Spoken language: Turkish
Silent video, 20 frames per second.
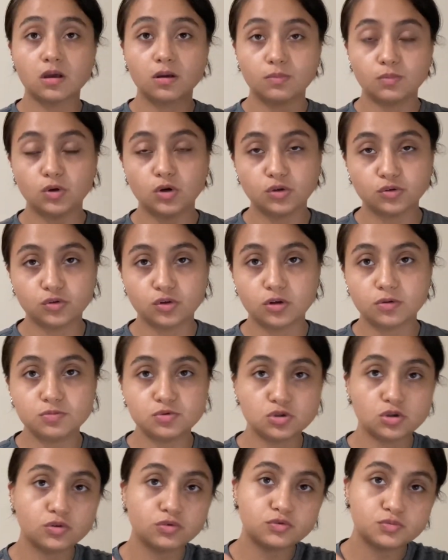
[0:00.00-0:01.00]
Böyle oturuyorum
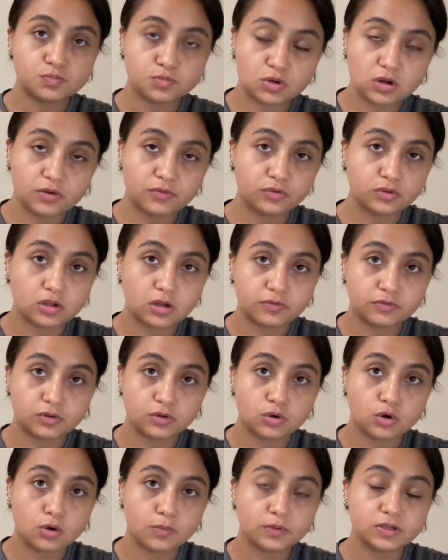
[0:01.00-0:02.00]
çünkü buraya fotoğrafları
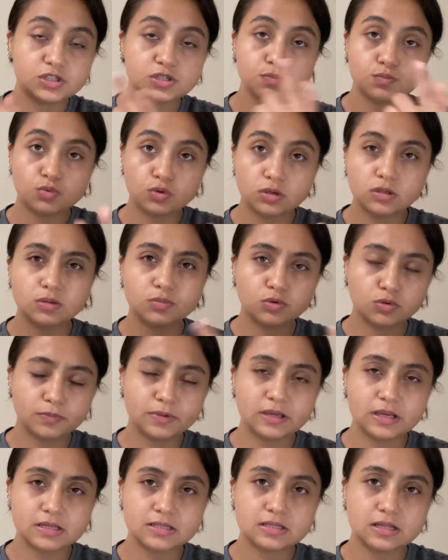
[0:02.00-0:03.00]
koymak için. Bu arada bunu bir
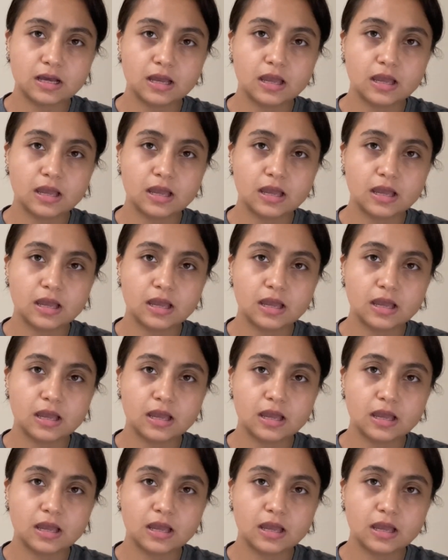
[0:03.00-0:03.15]
kez daha